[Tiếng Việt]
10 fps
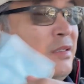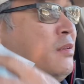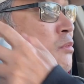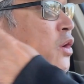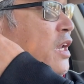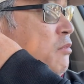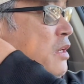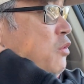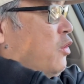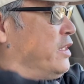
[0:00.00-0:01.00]
mỗi lần mình
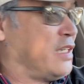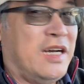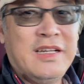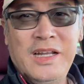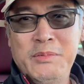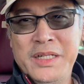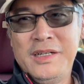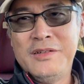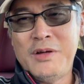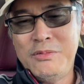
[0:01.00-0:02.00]
vô cái chợ này là mình
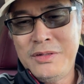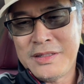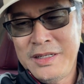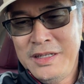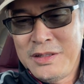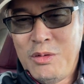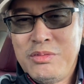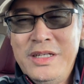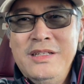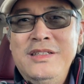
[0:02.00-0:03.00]
thất vọng là kỳ cục chứ